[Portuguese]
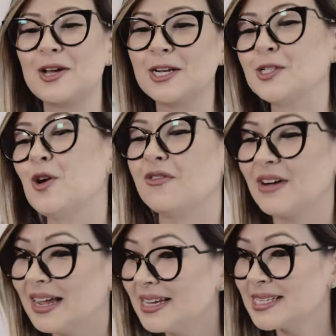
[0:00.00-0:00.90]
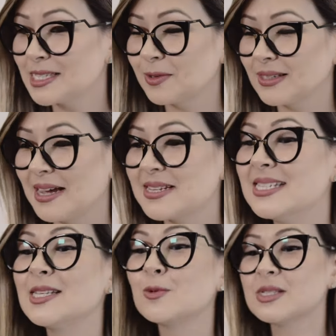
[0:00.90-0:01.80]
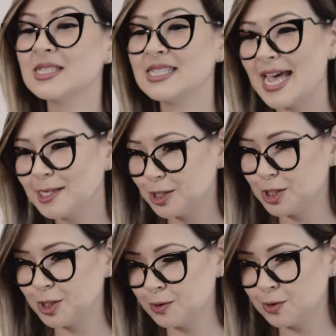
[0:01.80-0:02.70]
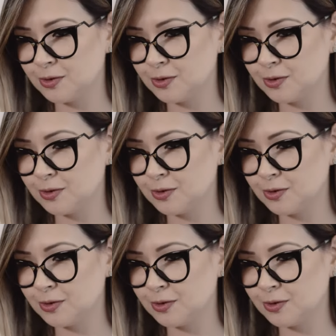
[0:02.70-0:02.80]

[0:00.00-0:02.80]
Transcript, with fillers: E olha só, vale ressaltar que são sete estilos